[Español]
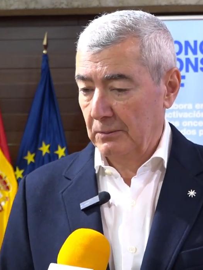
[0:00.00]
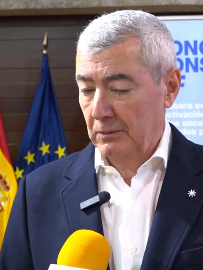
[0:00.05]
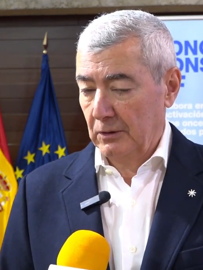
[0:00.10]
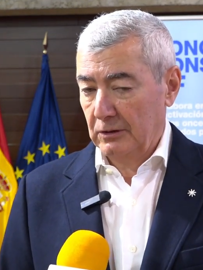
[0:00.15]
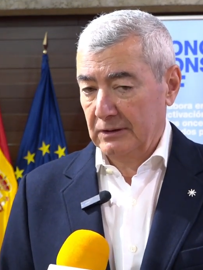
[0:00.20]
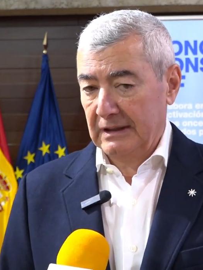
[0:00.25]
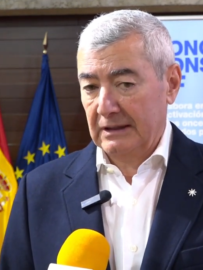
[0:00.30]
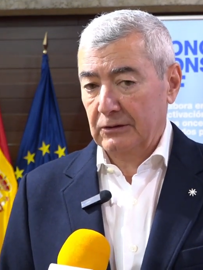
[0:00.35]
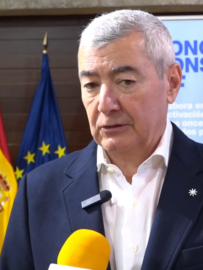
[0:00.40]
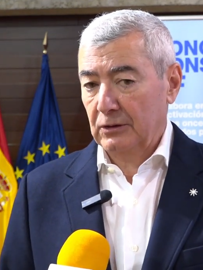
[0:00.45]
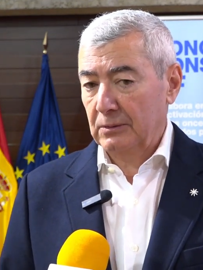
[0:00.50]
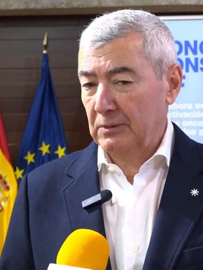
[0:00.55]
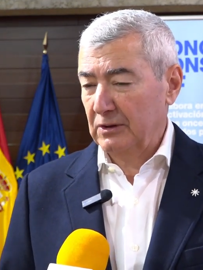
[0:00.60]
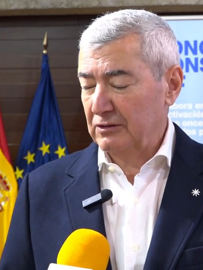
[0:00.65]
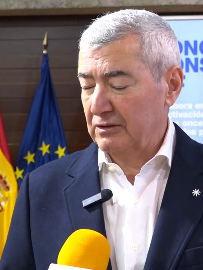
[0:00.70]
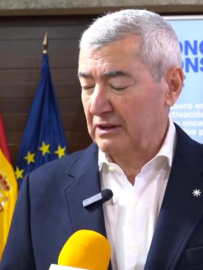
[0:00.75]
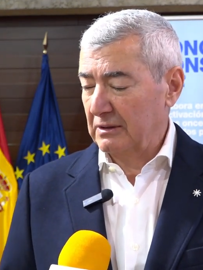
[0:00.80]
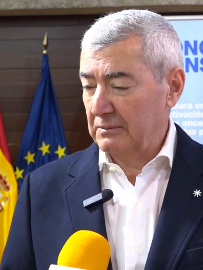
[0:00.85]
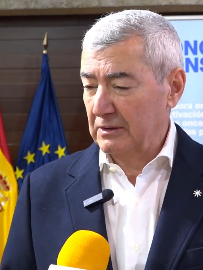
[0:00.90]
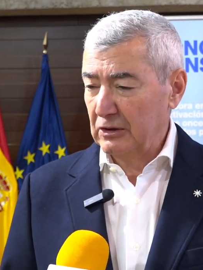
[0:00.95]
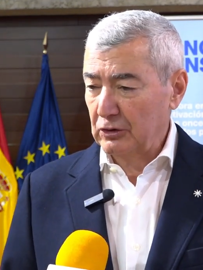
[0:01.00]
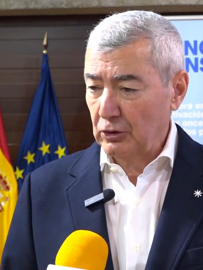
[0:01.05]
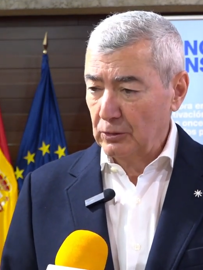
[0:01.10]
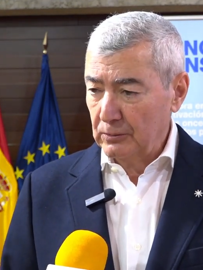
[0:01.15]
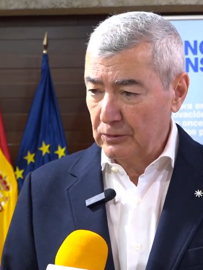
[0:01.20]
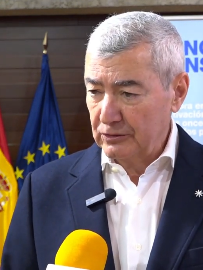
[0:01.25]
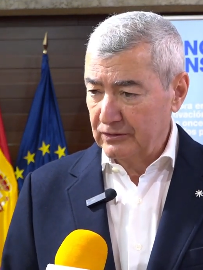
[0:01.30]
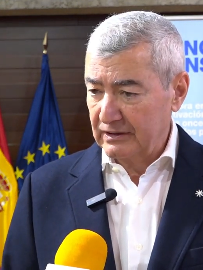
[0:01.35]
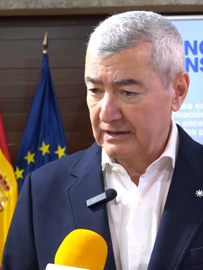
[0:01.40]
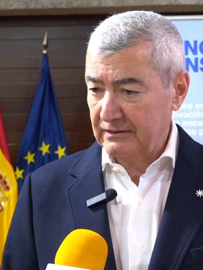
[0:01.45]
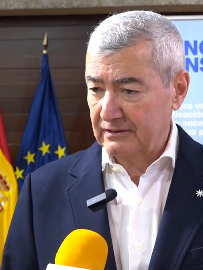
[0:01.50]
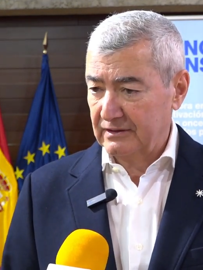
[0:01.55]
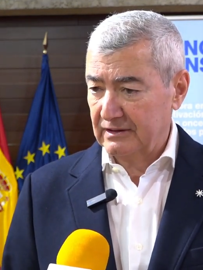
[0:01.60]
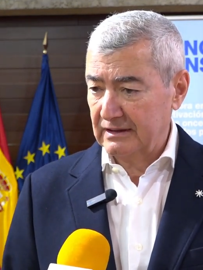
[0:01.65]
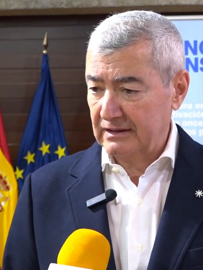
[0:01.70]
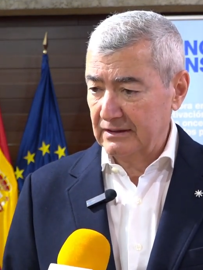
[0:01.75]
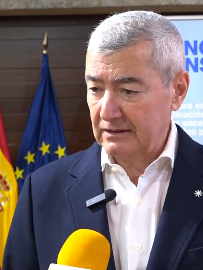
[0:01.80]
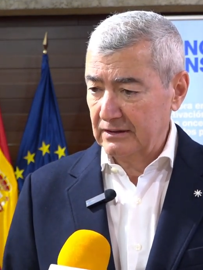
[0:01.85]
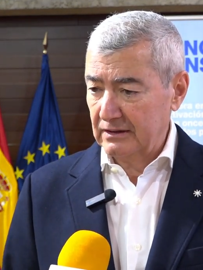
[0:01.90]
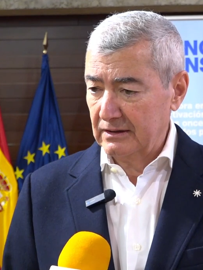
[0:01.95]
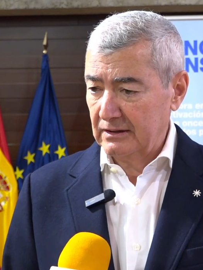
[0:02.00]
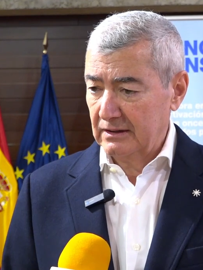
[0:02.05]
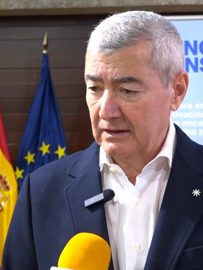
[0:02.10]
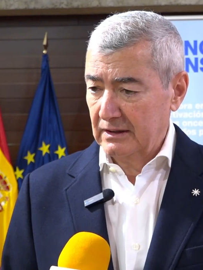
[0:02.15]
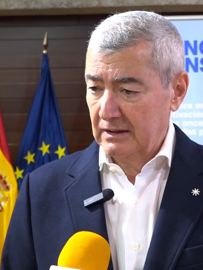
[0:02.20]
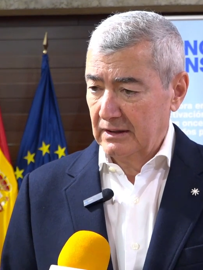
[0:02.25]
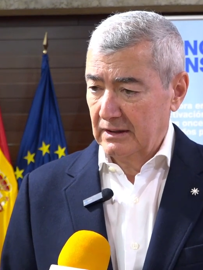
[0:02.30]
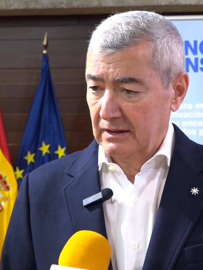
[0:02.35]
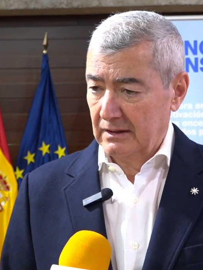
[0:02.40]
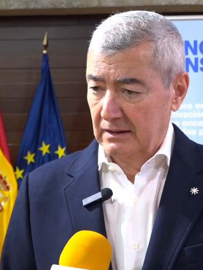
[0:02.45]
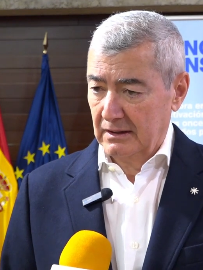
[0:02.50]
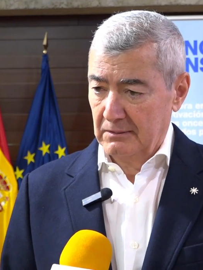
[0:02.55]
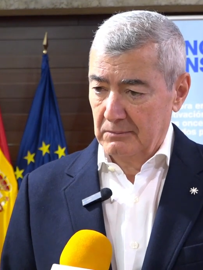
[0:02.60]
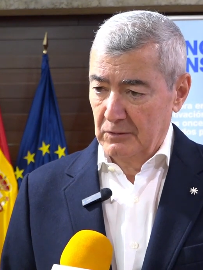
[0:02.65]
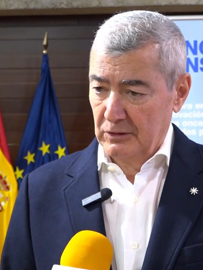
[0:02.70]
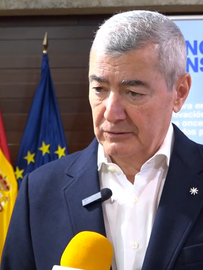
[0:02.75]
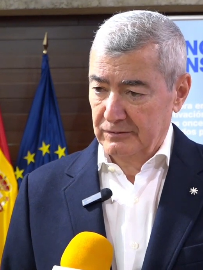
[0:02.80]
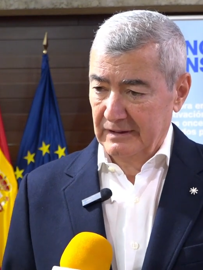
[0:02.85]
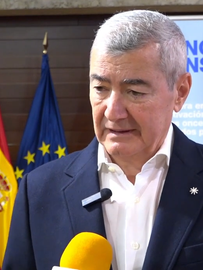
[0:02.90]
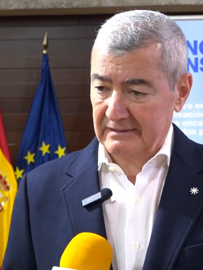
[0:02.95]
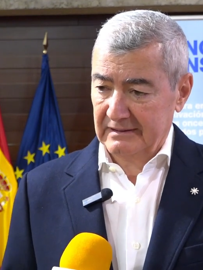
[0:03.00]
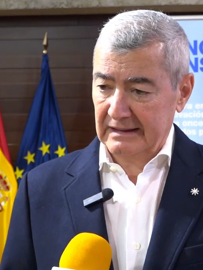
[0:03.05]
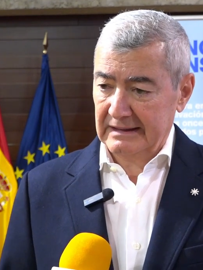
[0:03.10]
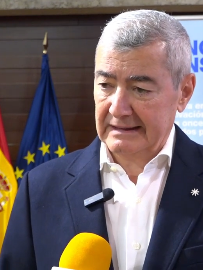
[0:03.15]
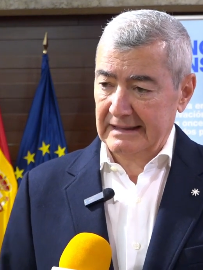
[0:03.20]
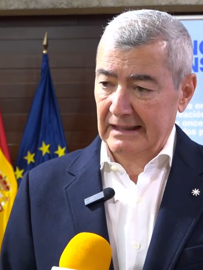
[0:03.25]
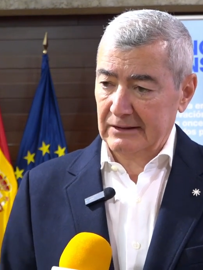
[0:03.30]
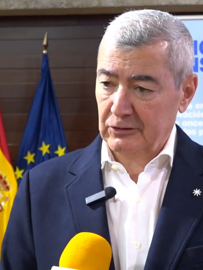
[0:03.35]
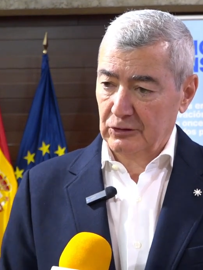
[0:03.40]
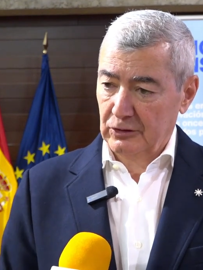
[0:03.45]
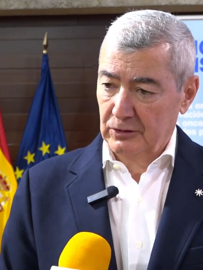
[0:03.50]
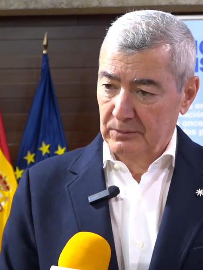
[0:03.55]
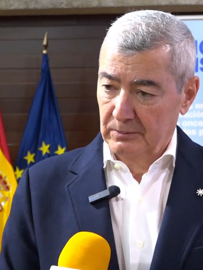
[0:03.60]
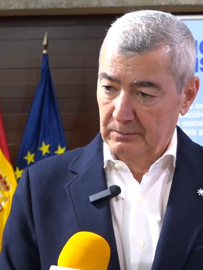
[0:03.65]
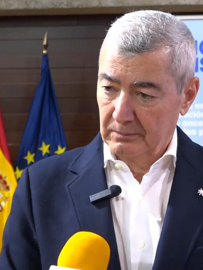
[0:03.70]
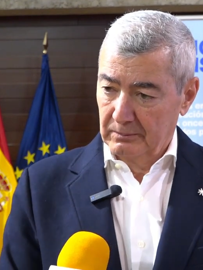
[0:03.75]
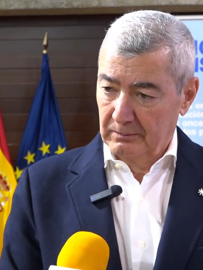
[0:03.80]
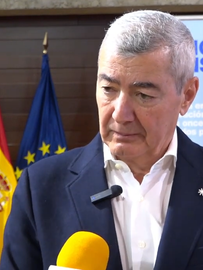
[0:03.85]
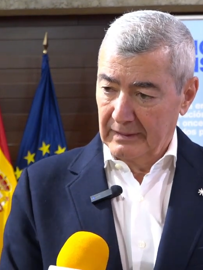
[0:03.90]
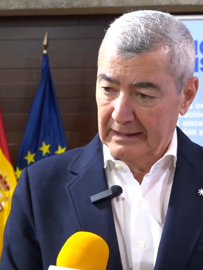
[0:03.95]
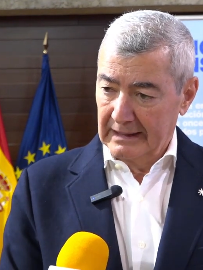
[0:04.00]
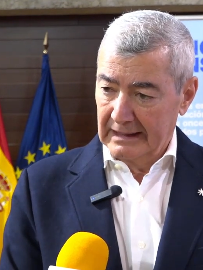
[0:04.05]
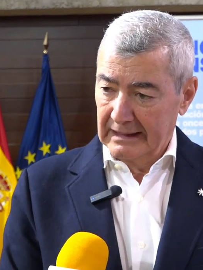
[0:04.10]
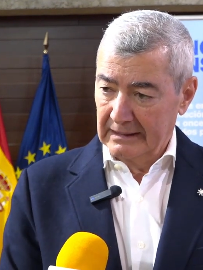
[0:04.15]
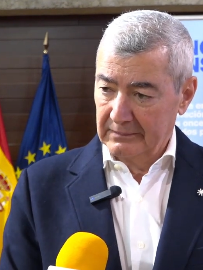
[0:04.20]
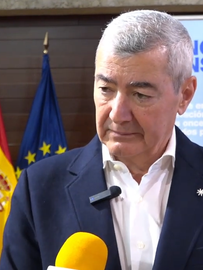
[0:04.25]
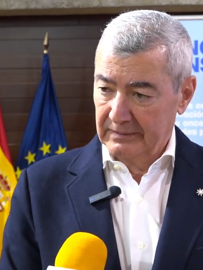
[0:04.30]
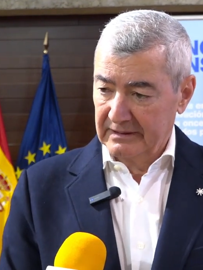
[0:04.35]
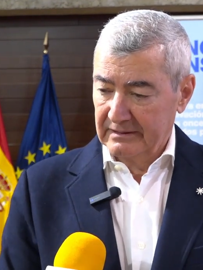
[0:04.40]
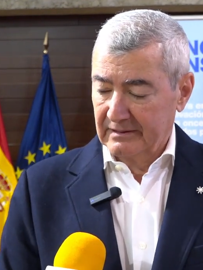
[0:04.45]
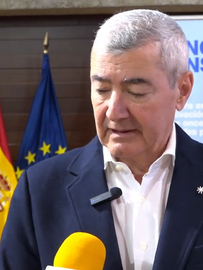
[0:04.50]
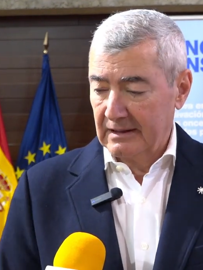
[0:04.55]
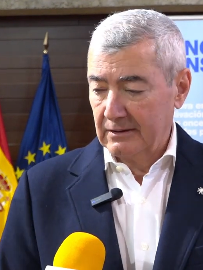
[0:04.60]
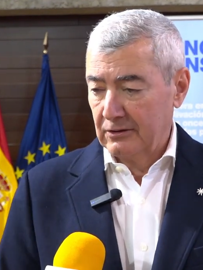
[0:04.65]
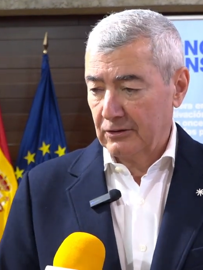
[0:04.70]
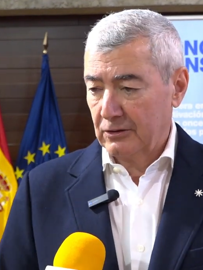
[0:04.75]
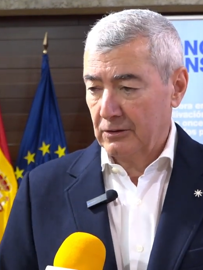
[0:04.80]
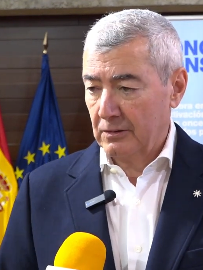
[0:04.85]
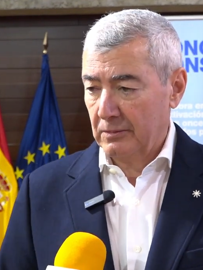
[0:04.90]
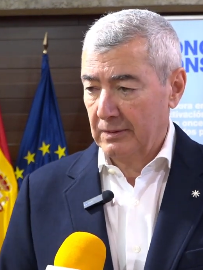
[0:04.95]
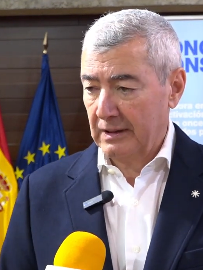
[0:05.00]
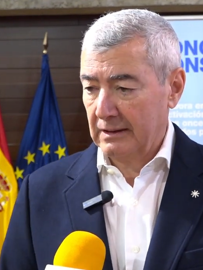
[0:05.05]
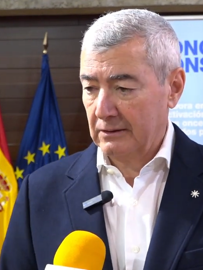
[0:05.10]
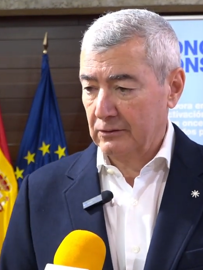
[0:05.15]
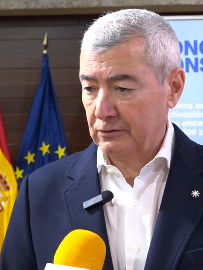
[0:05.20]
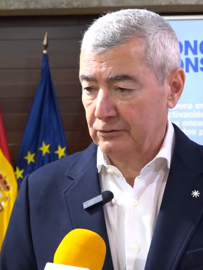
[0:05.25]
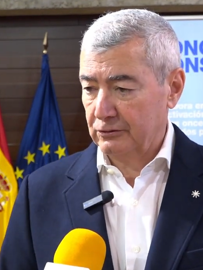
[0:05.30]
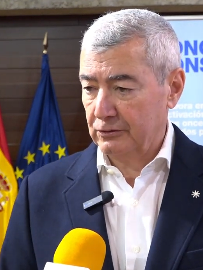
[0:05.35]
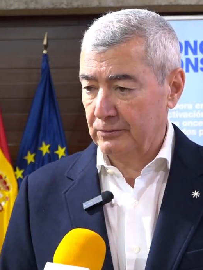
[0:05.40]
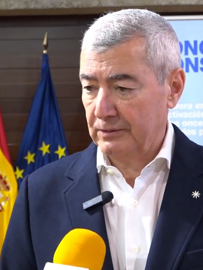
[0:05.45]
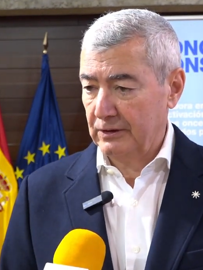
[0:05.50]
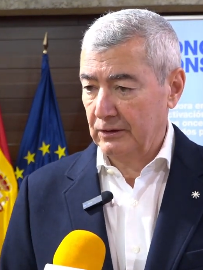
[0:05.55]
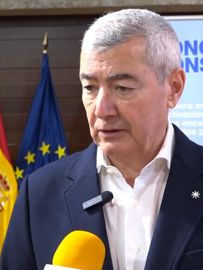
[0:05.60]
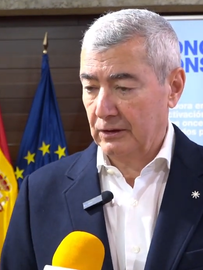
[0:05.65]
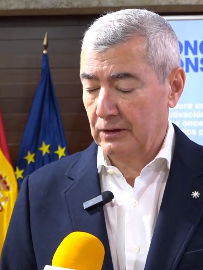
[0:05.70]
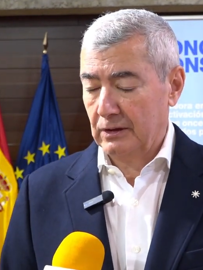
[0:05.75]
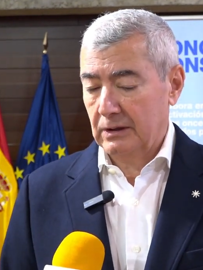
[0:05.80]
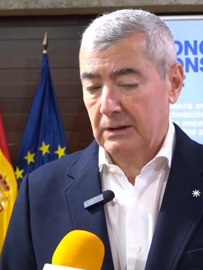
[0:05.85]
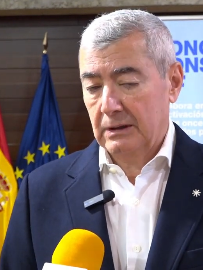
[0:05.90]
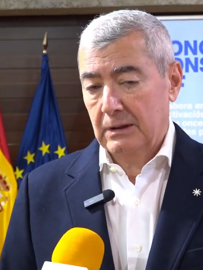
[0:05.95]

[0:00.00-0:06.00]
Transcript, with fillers: Por lo tanto, el procedimiento es muy sencillo y muy fácil tanto para el empresario como para el consumidor.